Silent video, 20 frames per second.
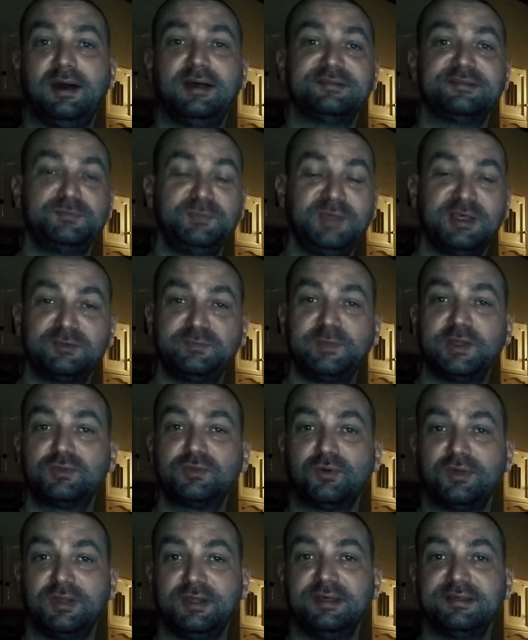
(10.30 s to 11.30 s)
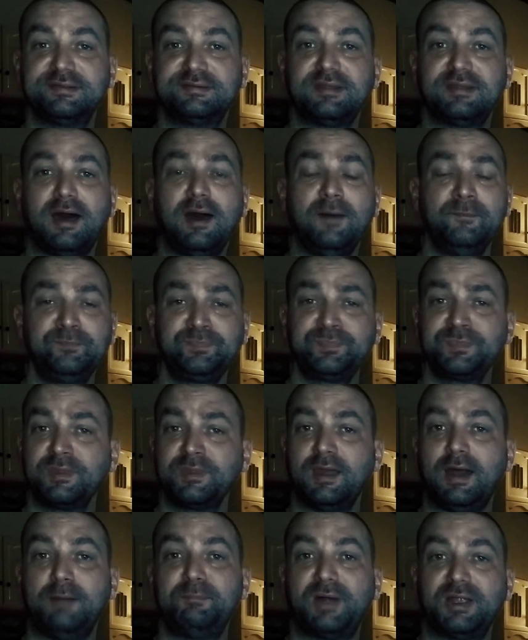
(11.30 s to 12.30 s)
as minhas mentorias, tá?
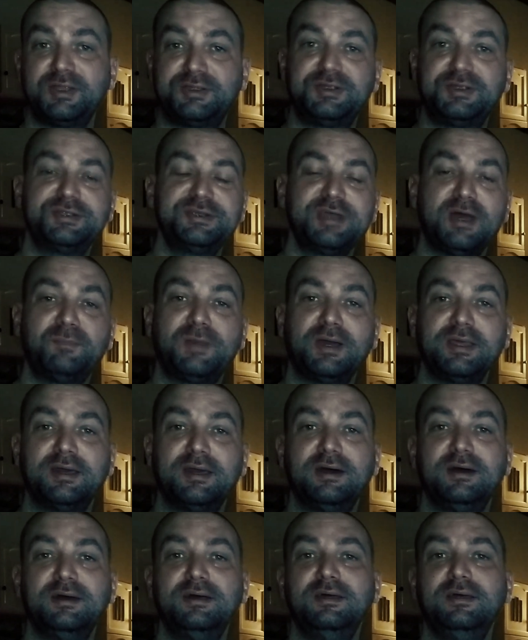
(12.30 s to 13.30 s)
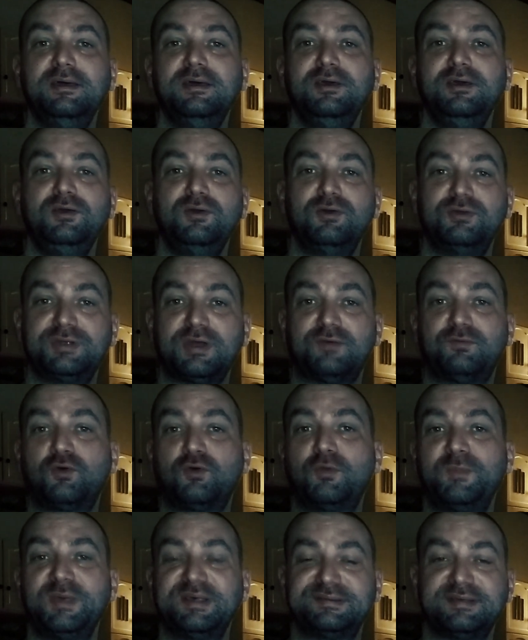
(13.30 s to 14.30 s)
A partir de amanhã eu já vou
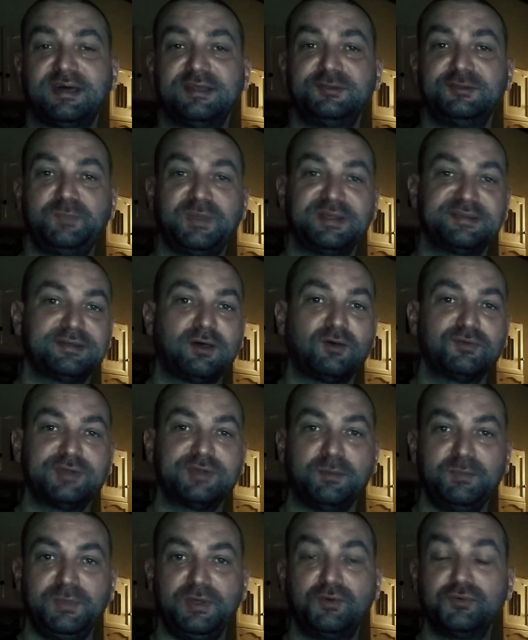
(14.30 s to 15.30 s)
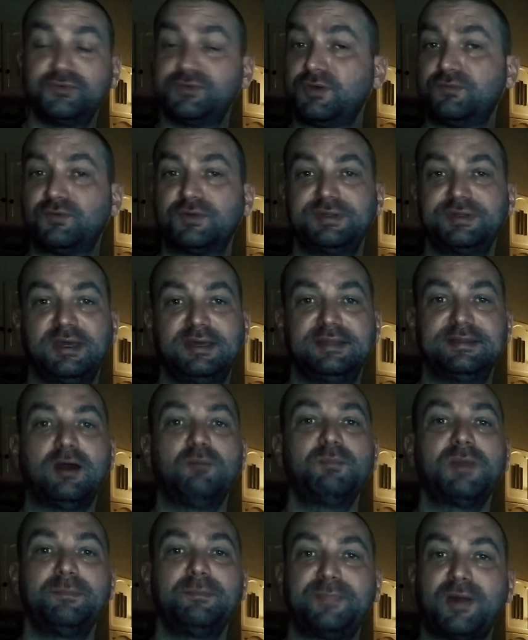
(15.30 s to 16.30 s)
começar a dispensar os amigos e eu vou ter que dar
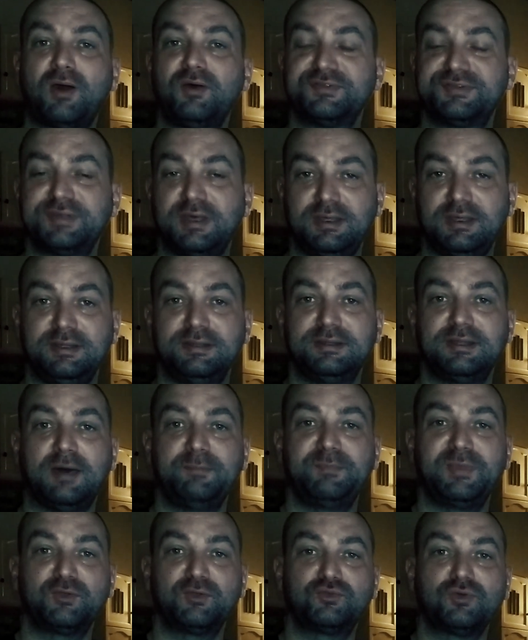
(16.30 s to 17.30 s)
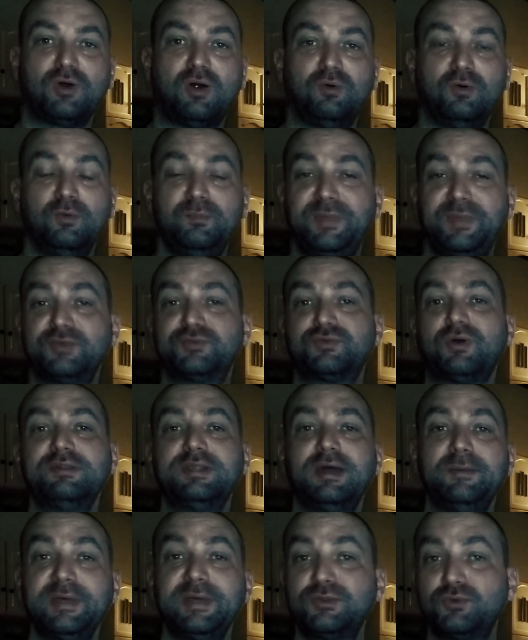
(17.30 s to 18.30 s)
uma pausa aí, tá, pessoal? O pessoal
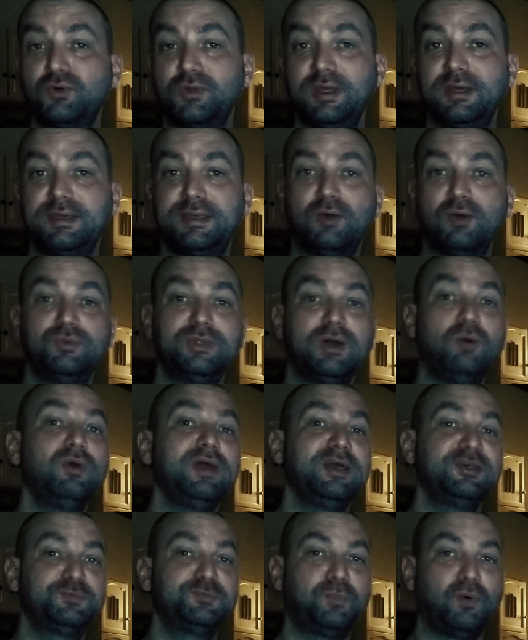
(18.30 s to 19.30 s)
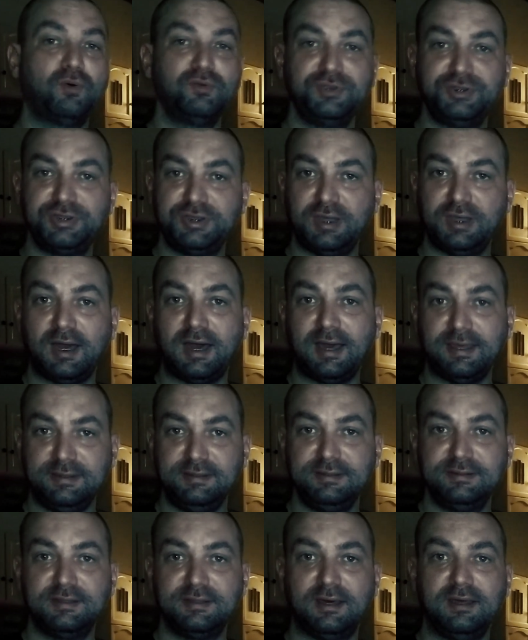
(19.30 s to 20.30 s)
da mentoria que eu não respondi
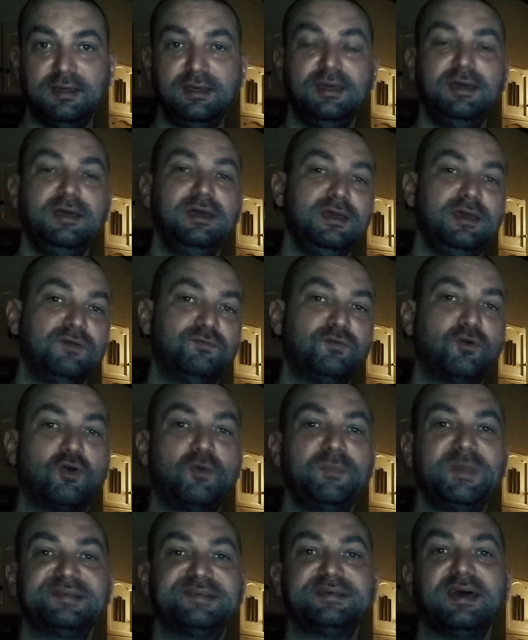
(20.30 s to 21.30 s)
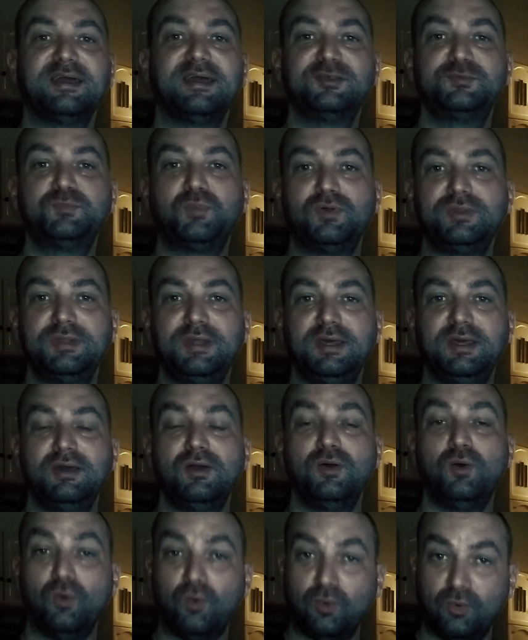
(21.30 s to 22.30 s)
ainda, eu vou começar a responder
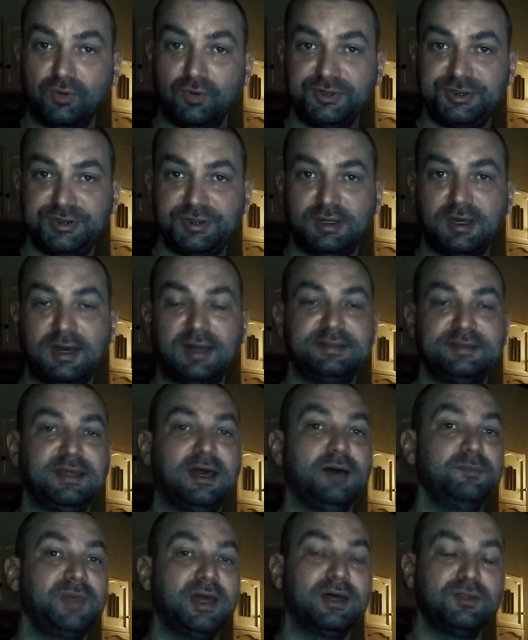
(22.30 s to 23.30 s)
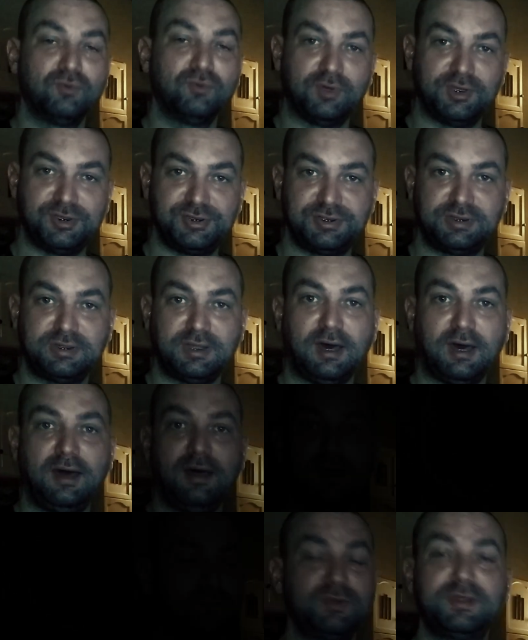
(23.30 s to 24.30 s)
hoje até a meia-noite,
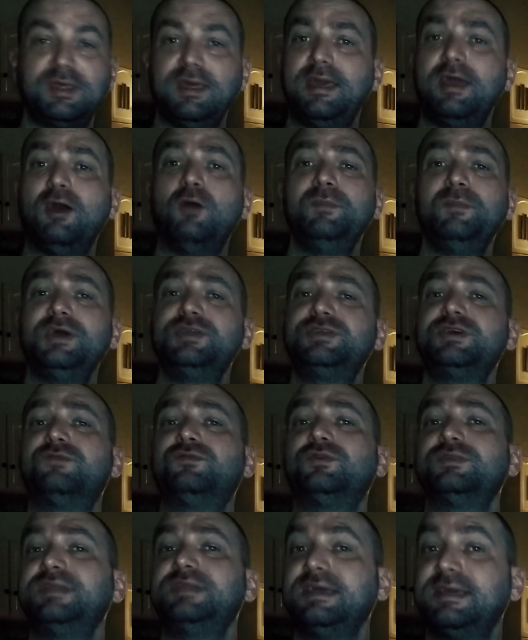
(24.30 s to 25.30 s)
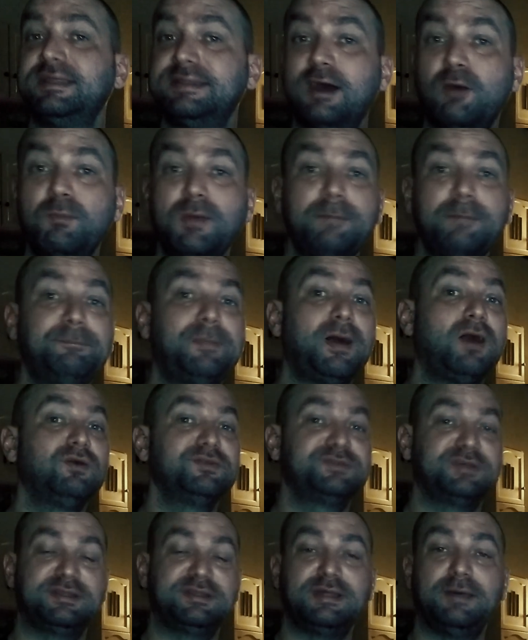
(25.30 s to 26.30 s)
tá? Porque realmente eu vou ter que dar uma
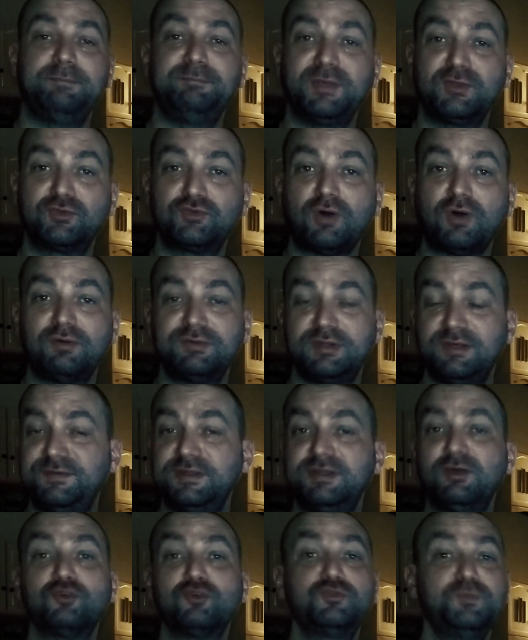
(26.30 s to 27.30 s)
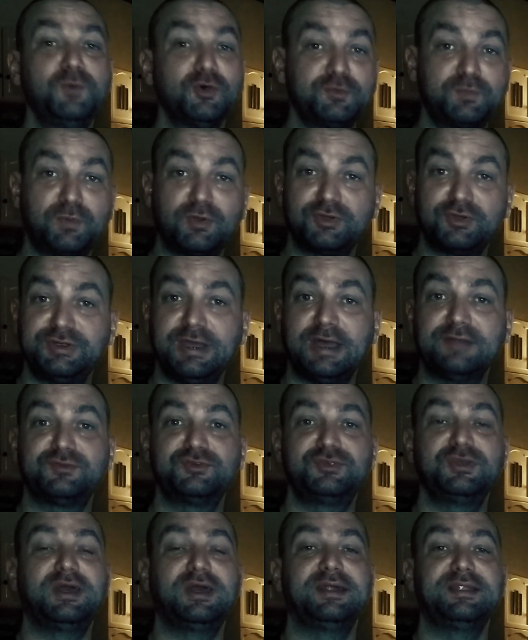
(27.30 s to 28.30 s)
pausa, tá, pessoal? Devido aos meus
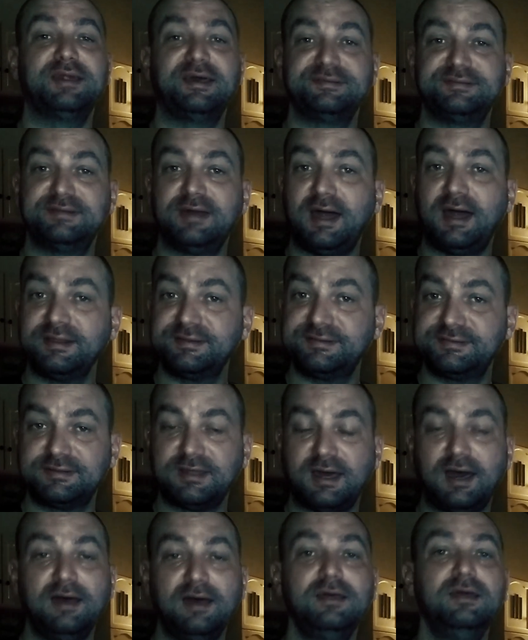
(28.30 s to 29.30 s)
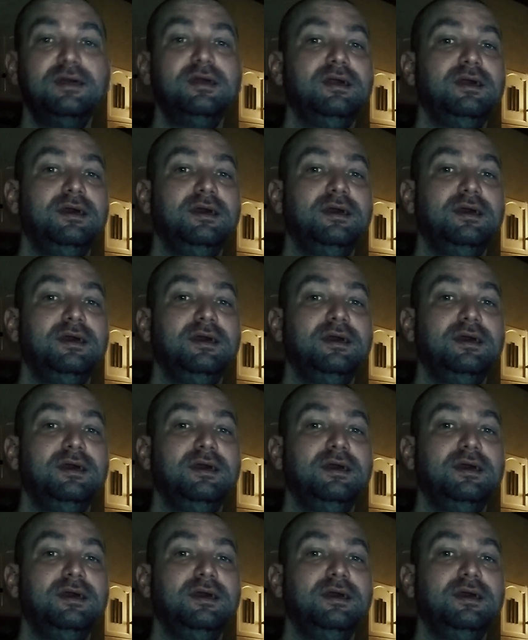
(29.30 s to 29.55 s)
projetos de canais Darks, tá?